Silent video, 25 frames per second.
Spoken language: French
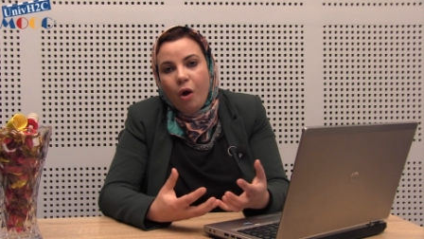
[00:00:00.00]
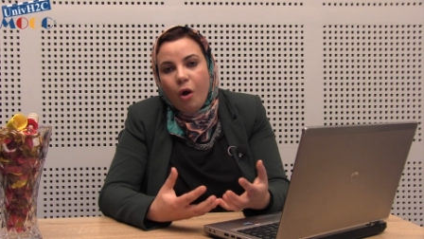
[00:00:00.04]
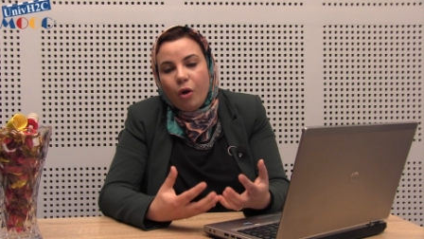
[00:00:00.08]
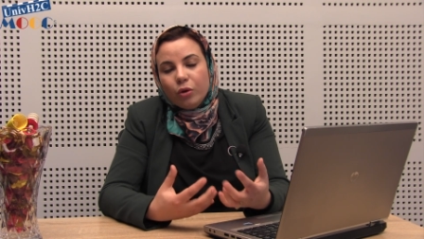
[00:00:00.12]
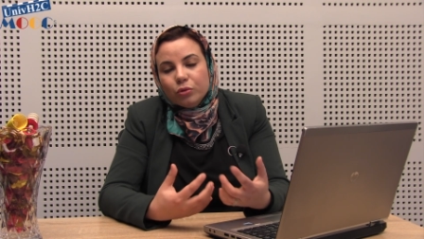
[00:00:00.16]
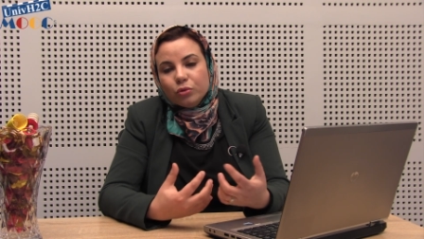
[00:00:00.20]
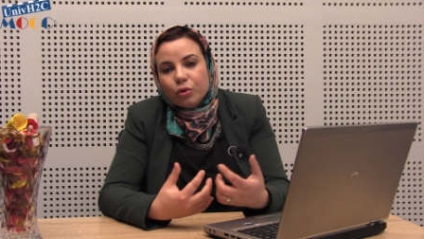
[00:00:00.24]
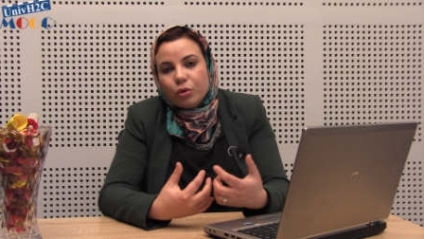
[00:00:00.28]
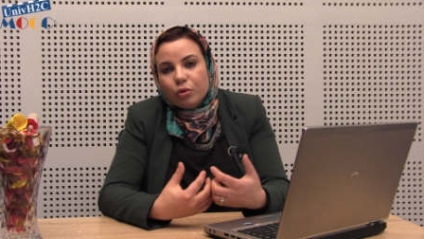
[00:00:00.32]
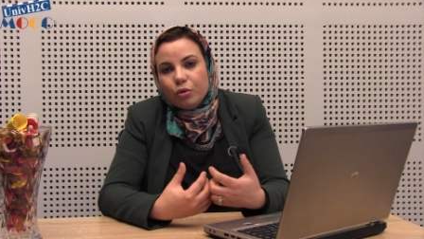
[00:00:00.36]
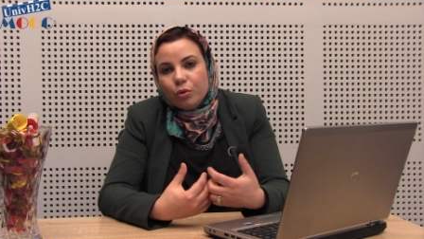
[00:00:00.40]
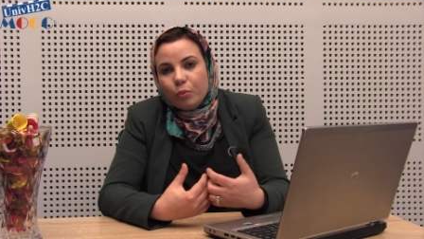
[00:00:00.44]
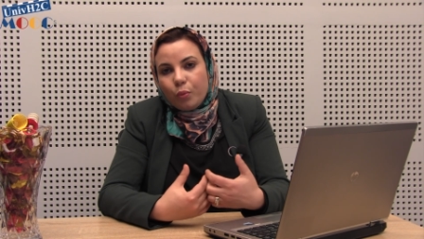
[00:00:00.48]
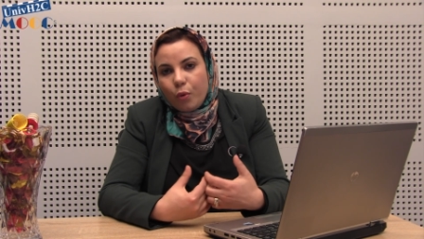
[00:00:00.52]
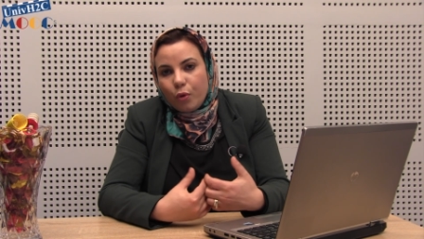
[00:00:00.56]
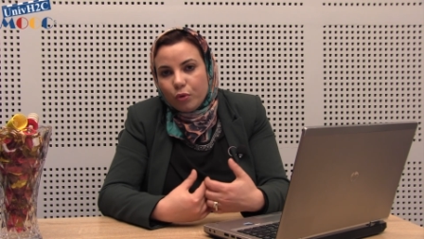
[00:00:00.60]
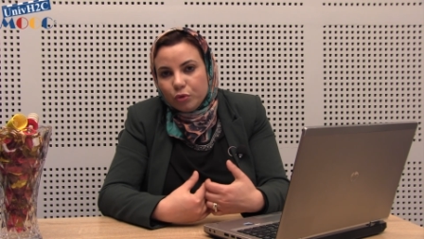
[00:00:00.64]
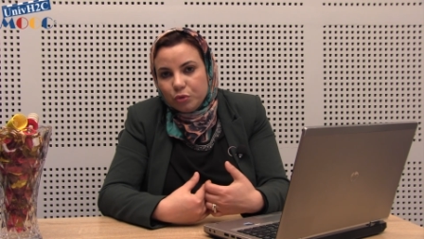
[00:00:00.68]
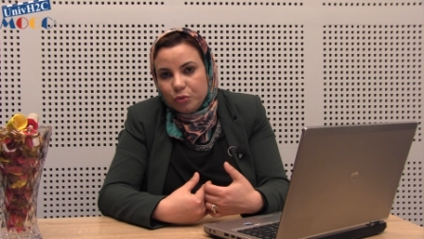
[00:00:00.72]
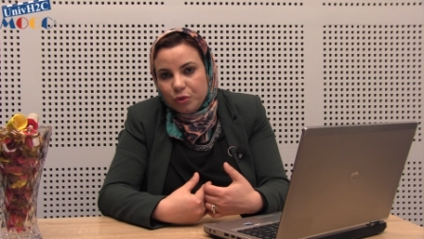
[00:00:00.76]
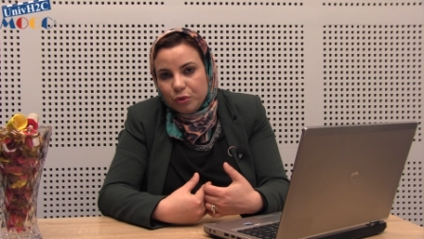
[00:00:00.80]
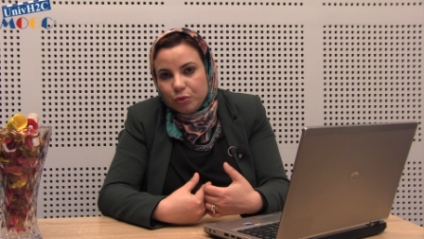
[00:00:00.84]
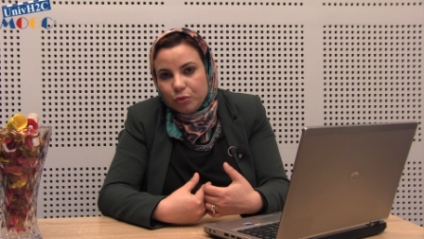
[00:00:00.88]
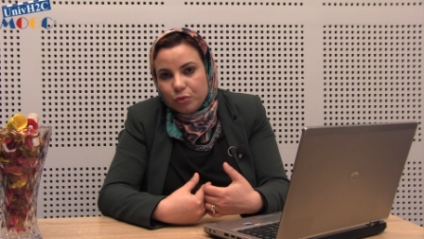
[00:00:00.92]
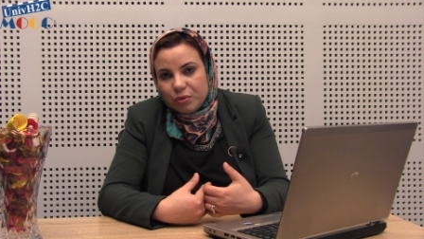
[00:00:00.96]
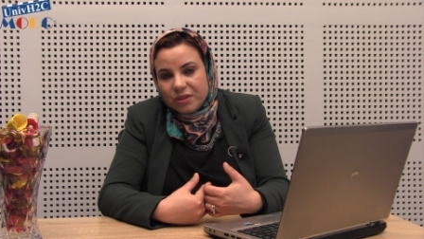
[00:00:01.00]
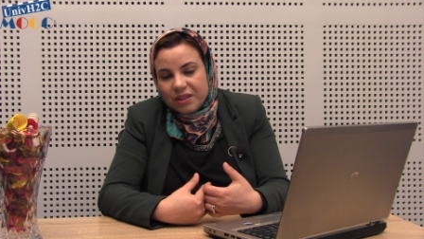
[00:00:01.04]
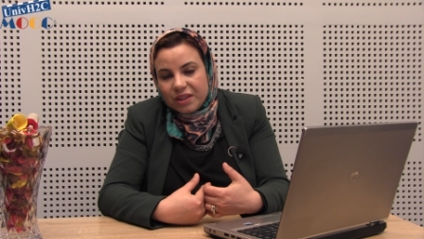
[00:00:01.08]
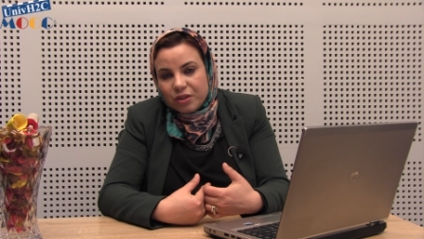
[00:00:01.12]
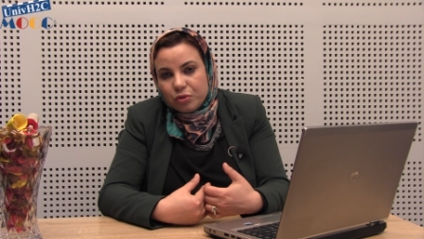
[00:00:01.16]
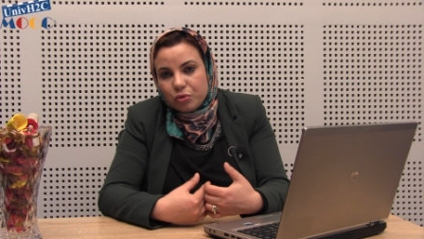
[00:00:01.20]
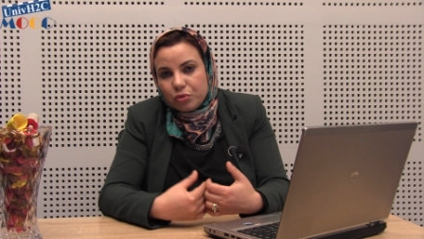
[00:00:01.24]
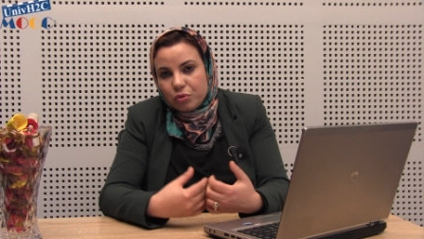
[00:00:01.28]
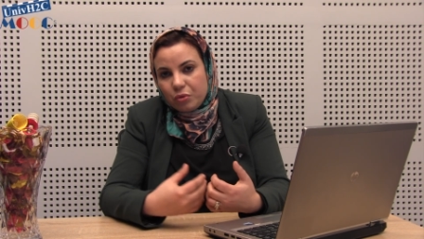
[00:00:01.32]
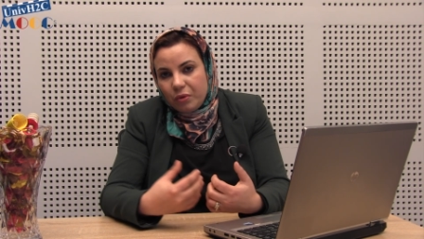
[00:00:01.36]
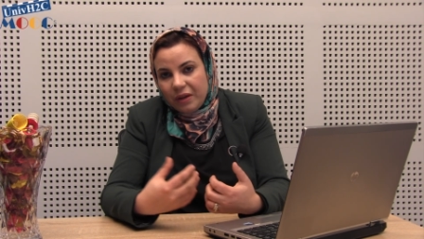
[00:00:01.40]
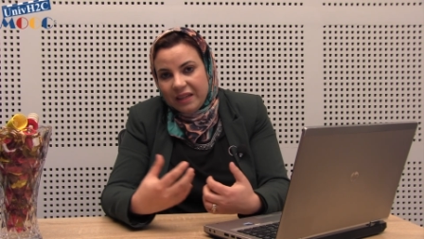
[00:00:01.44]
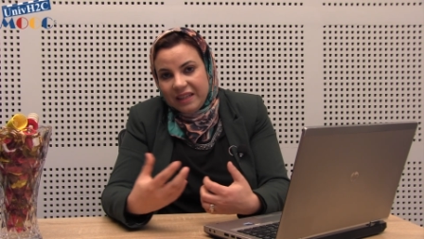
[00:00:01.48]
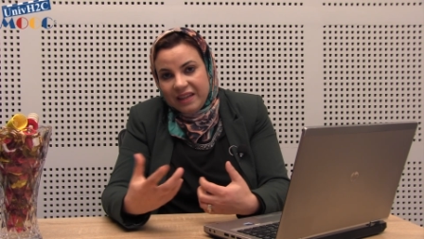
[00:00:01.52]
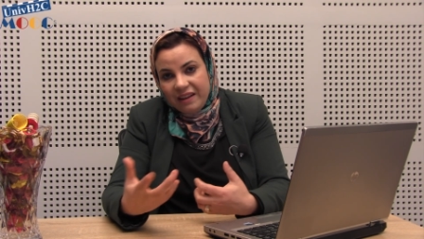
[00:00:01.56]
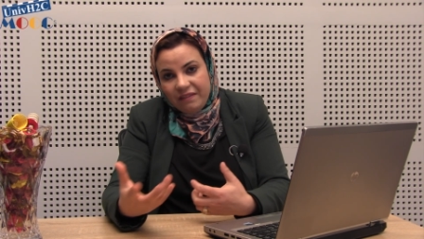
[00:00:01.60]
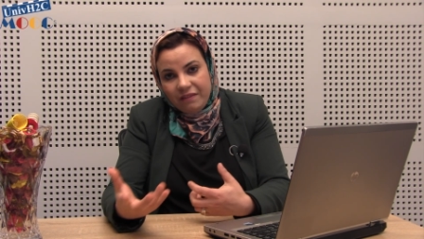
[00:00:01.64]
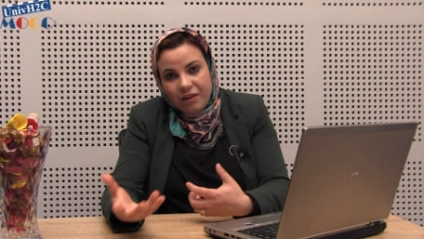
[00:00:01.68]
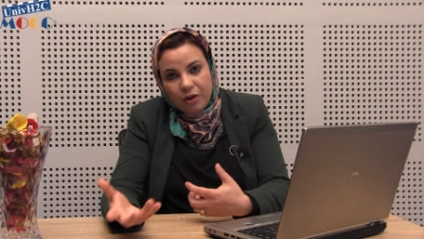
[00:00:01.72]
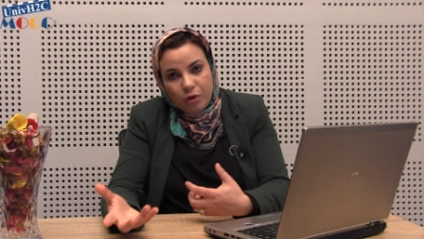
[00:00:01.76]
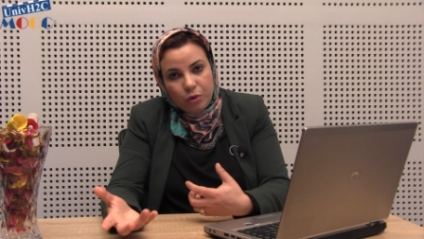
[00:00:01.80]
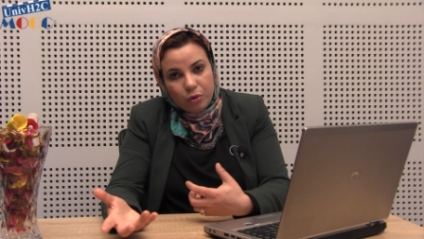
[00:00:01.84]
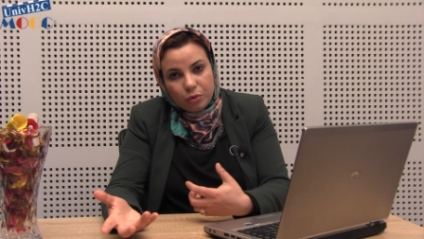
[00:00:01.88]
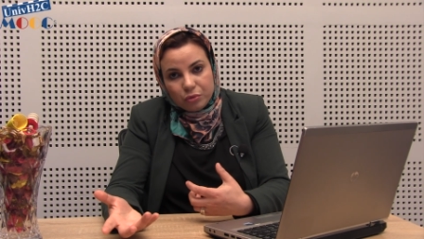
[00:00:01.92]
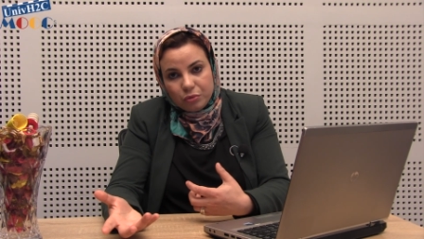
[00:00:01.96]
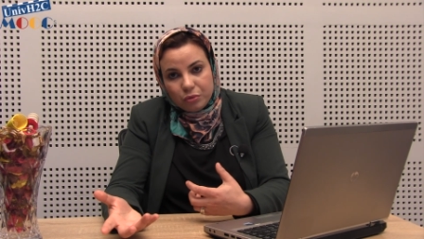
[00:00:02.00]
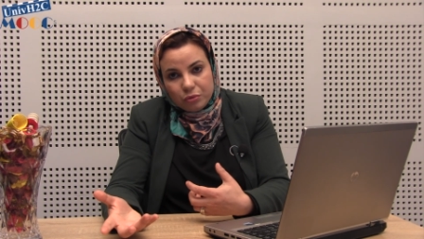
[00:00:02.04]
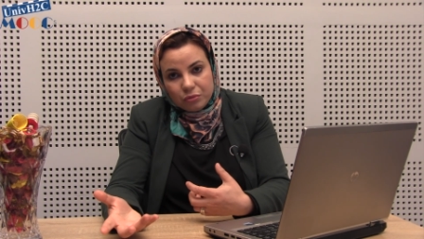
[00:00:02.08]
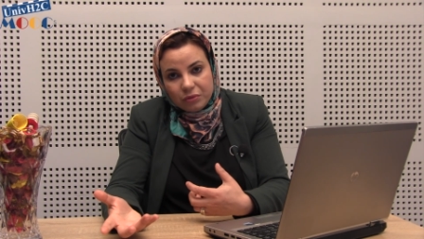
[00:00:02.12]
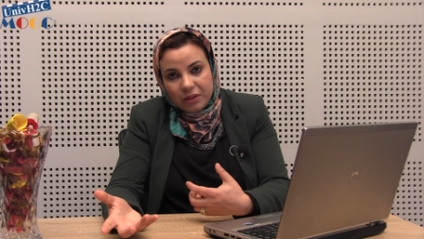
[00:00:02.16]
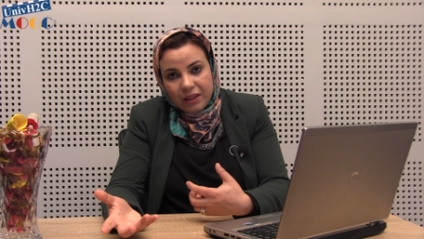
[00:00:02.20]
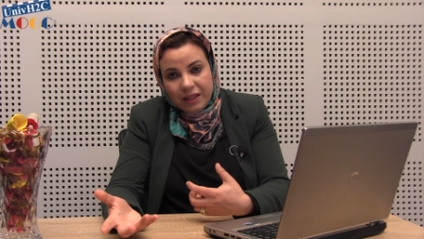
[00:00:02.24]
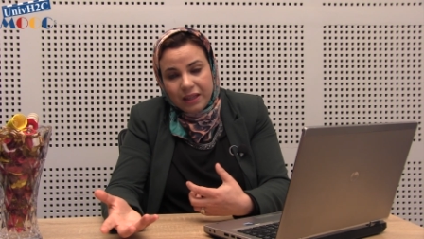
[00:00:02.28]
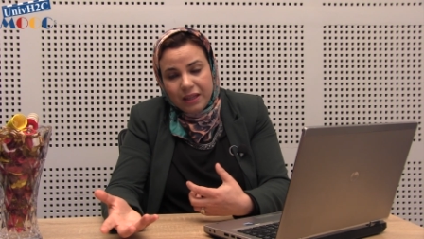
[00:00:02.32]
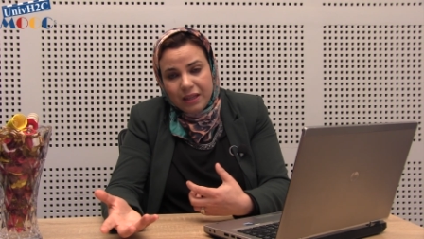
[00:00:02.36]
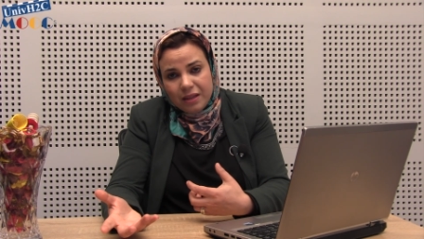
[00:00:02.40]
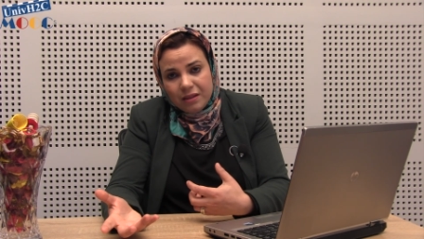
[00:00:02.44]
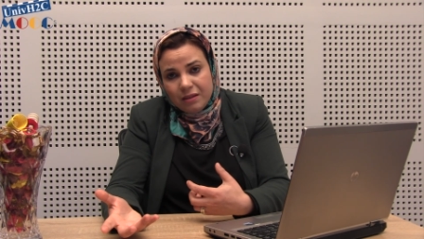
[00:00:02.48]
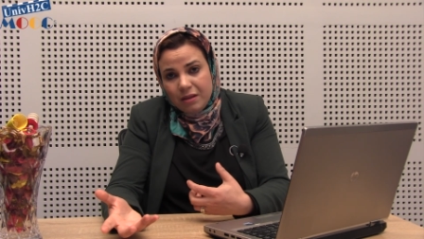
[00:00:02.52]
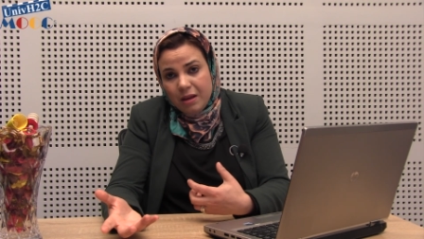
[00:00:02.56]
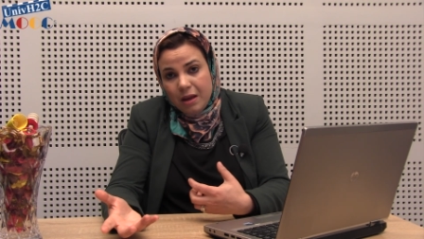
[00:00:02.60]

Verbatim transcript: entre le produit de cession et la valeur d'entrée